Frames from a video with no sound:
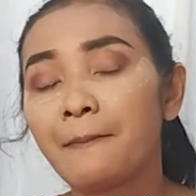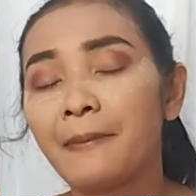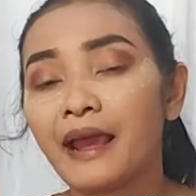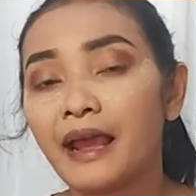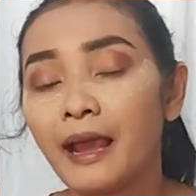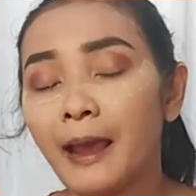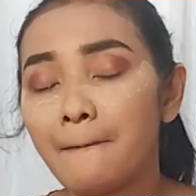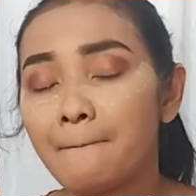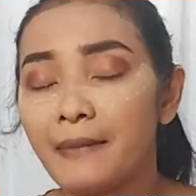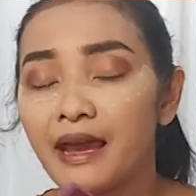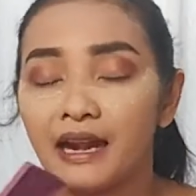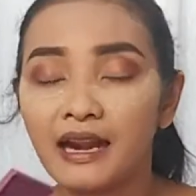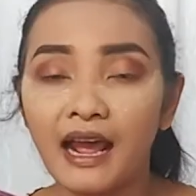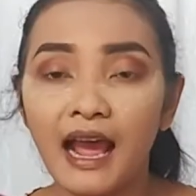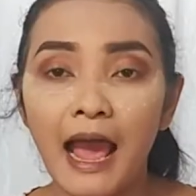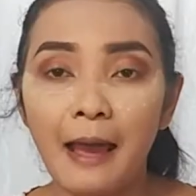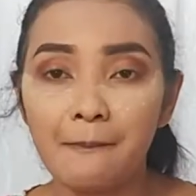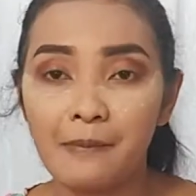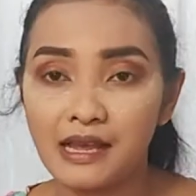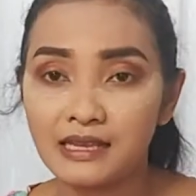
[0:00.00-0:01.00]
bisa pakai
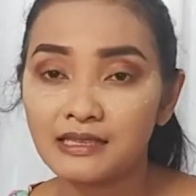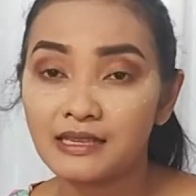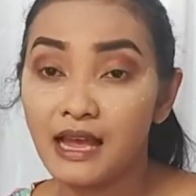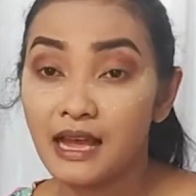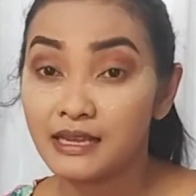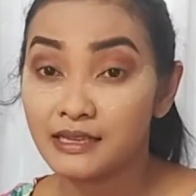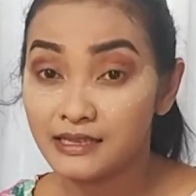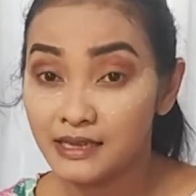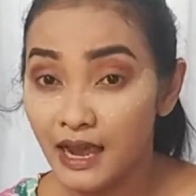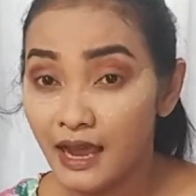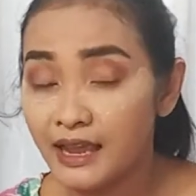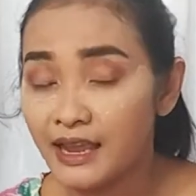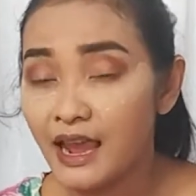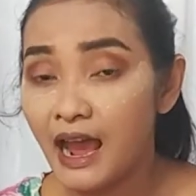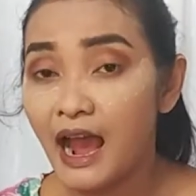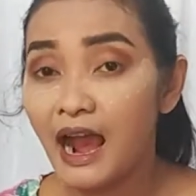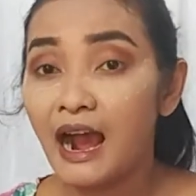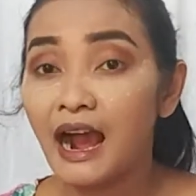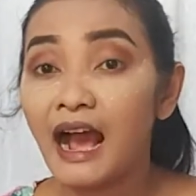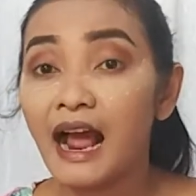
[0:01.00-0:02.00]
merek apa saja
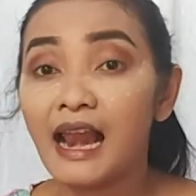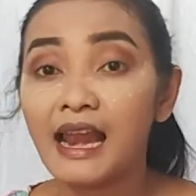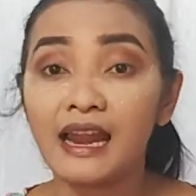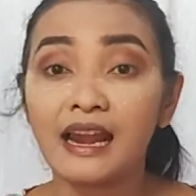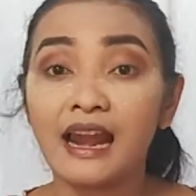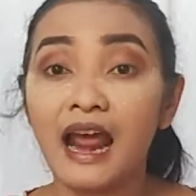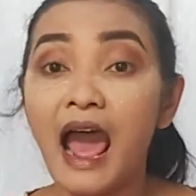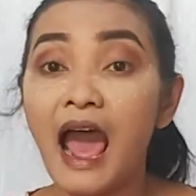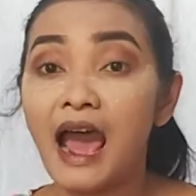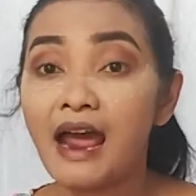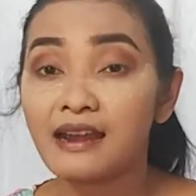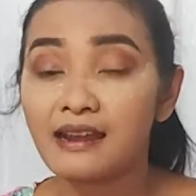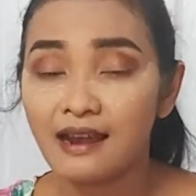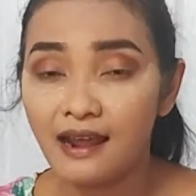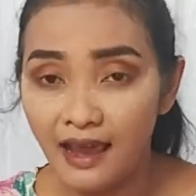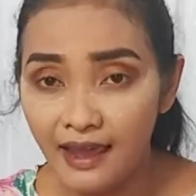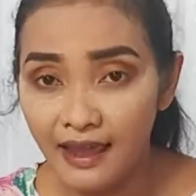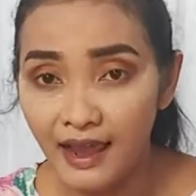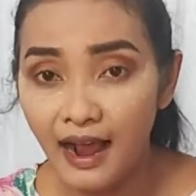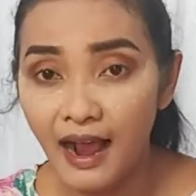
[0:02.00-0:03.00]
yang kalian
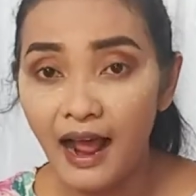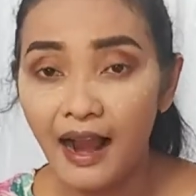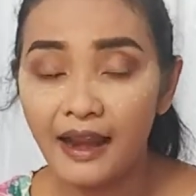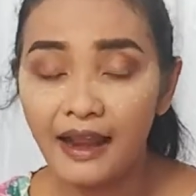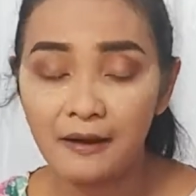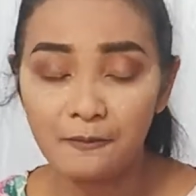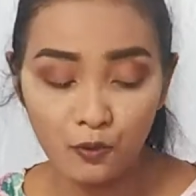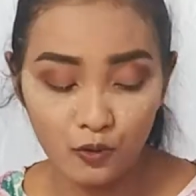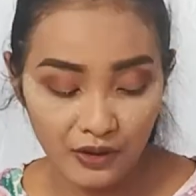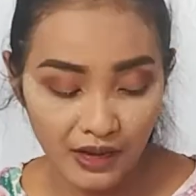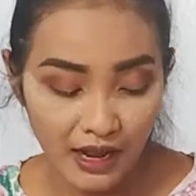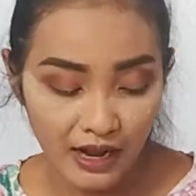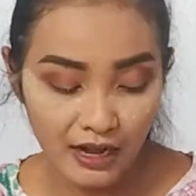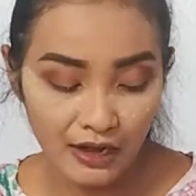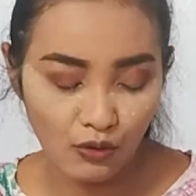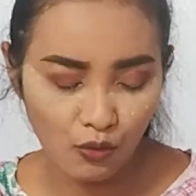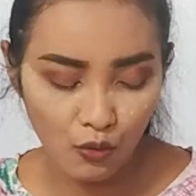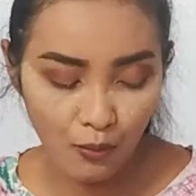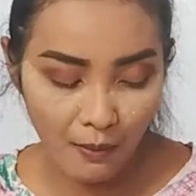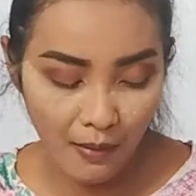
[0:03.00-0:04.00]
ada, yang kalian punya
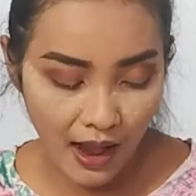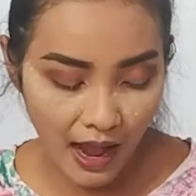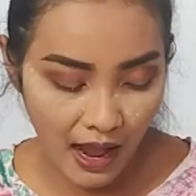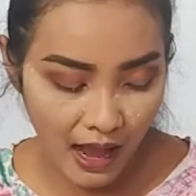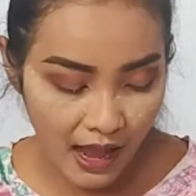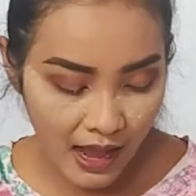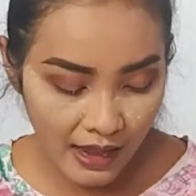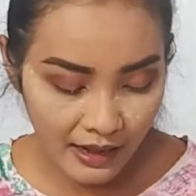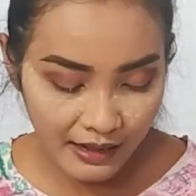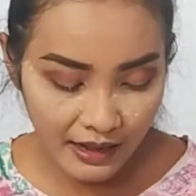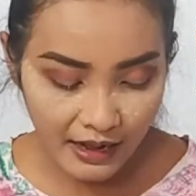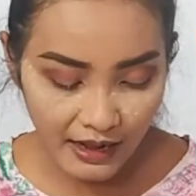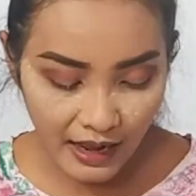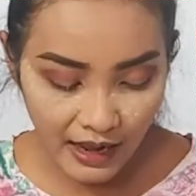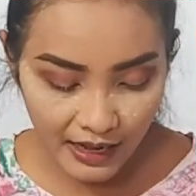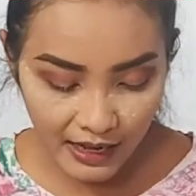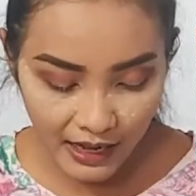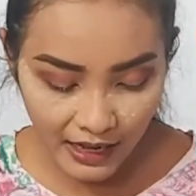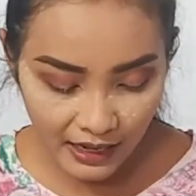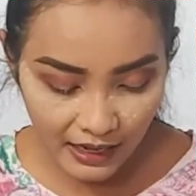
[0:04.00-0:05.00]
di rumah. Dan
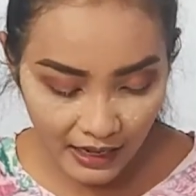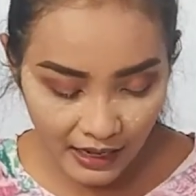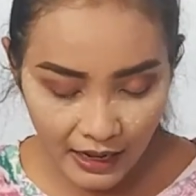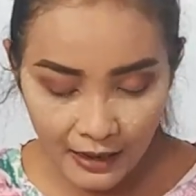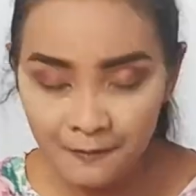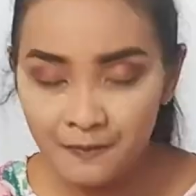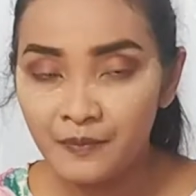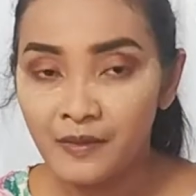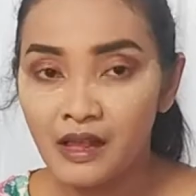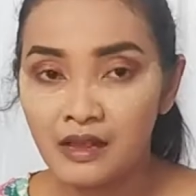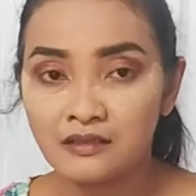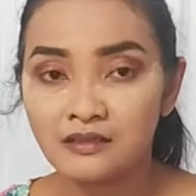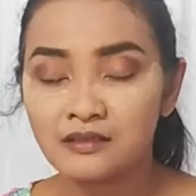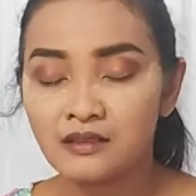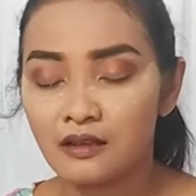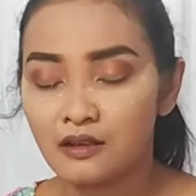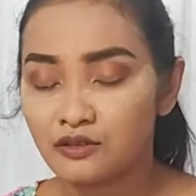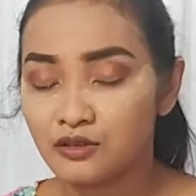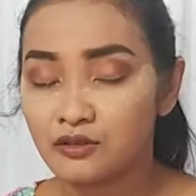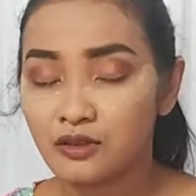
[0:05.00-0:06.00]
kali ini
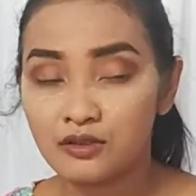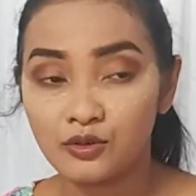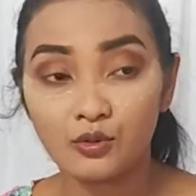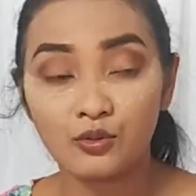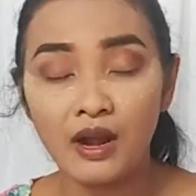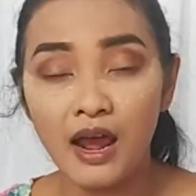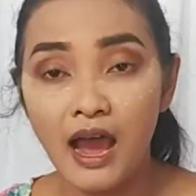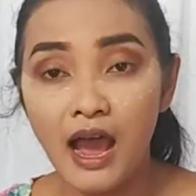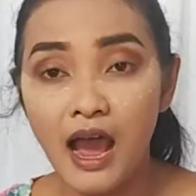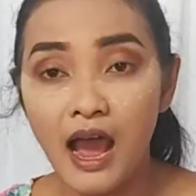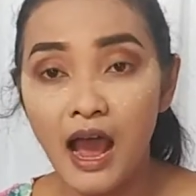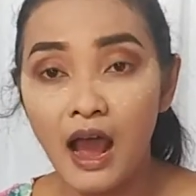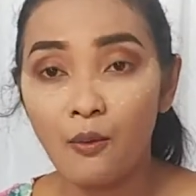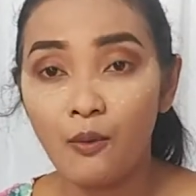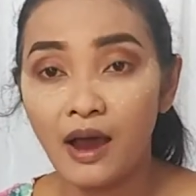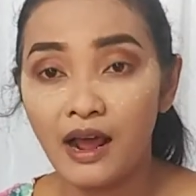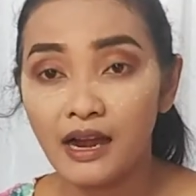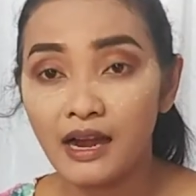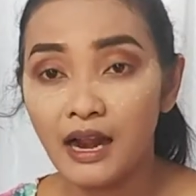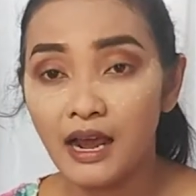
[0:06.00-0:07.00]
sesudah
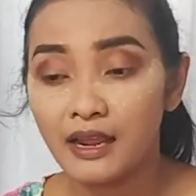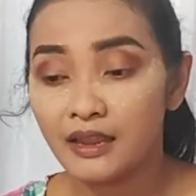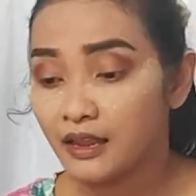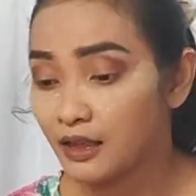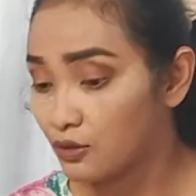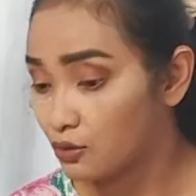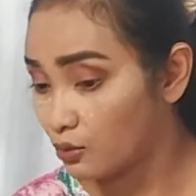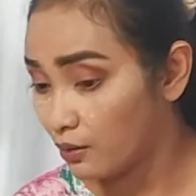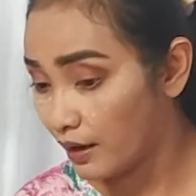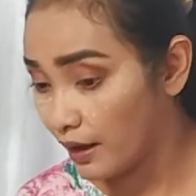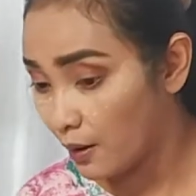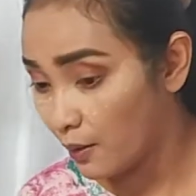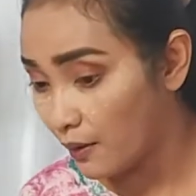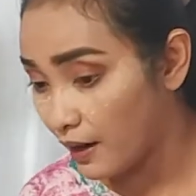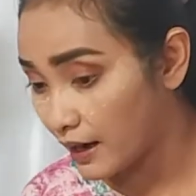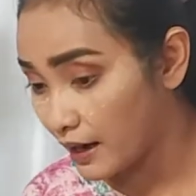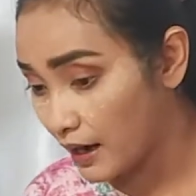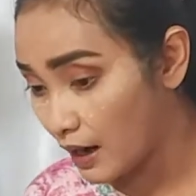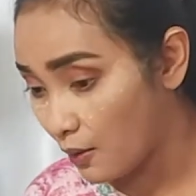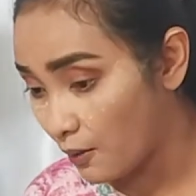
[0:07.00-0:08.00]
warnanya tuh kayak
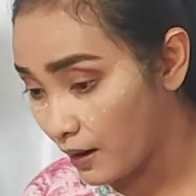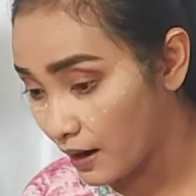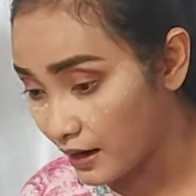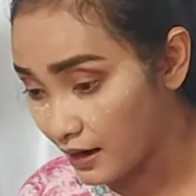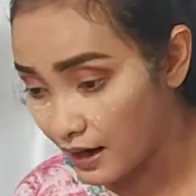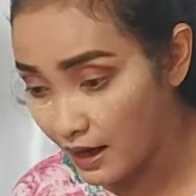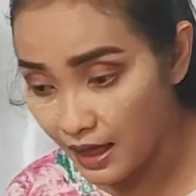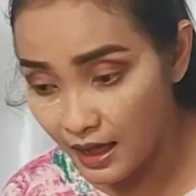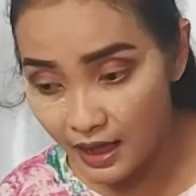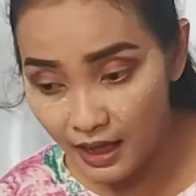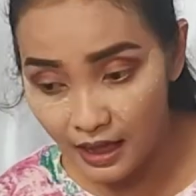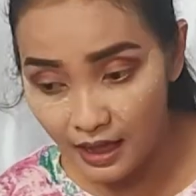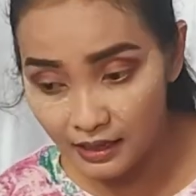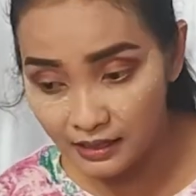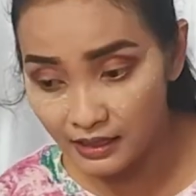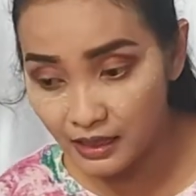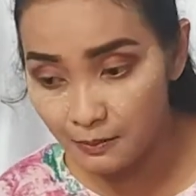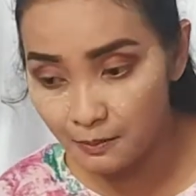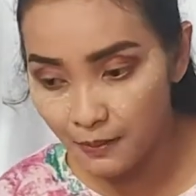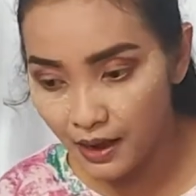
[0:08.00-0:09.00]

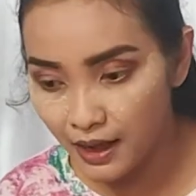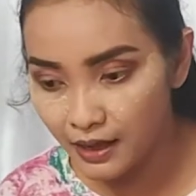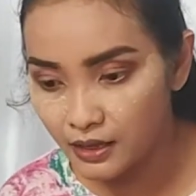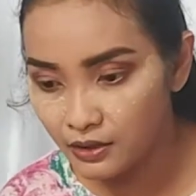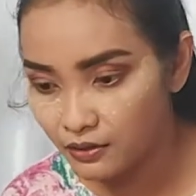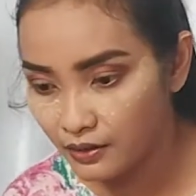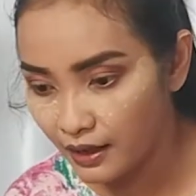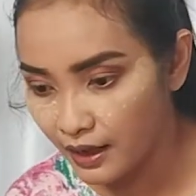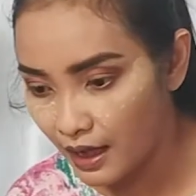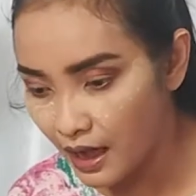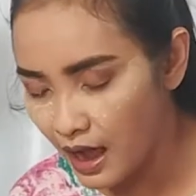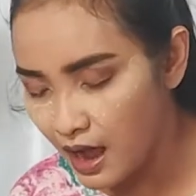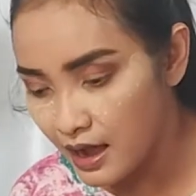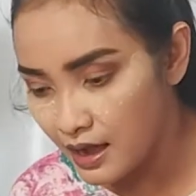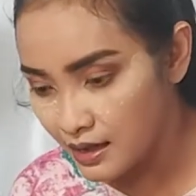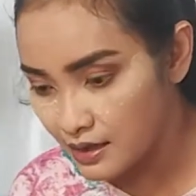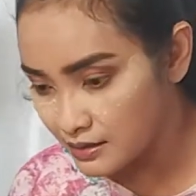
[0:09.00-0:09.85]
warna-warna timah gitu ya.